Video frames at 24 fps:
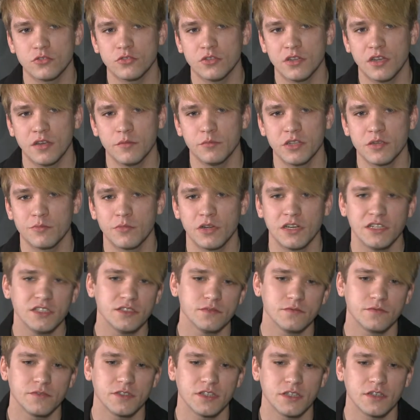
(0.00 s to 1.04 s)
на
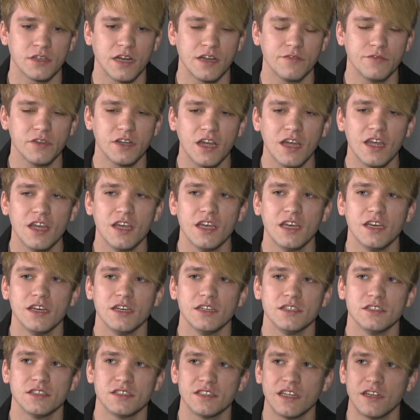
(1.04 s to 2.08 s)
минимализм в фотографиях.
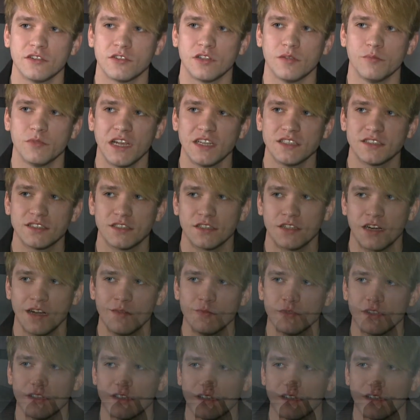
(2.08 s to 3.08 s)
Не знаю, для меня Инстаграм это